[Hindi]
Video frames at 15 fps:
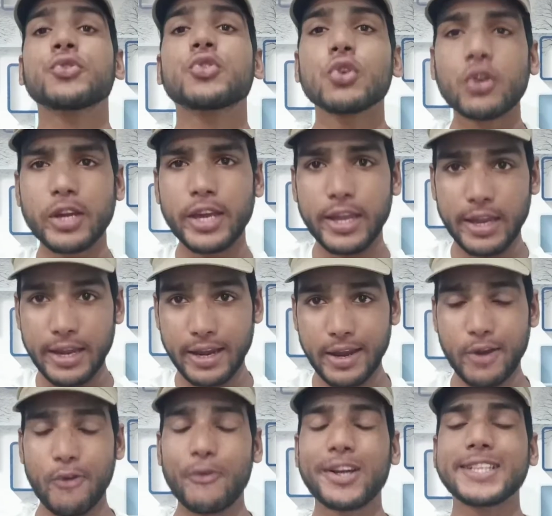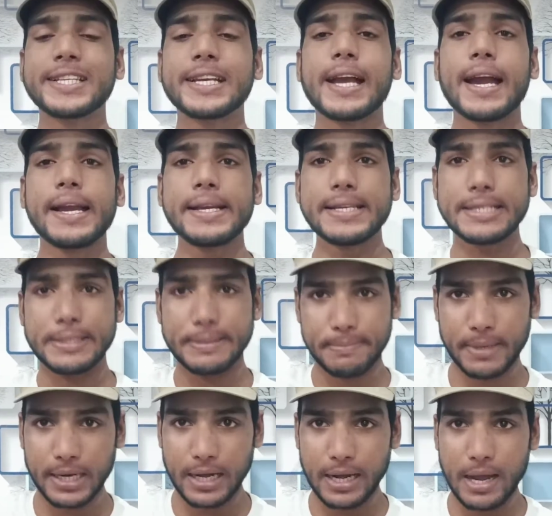सो हे व्हाट्स गाइस
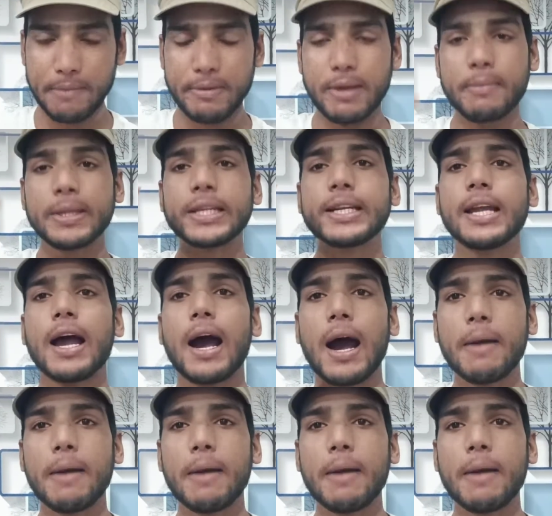मेरा नाम है मदरिया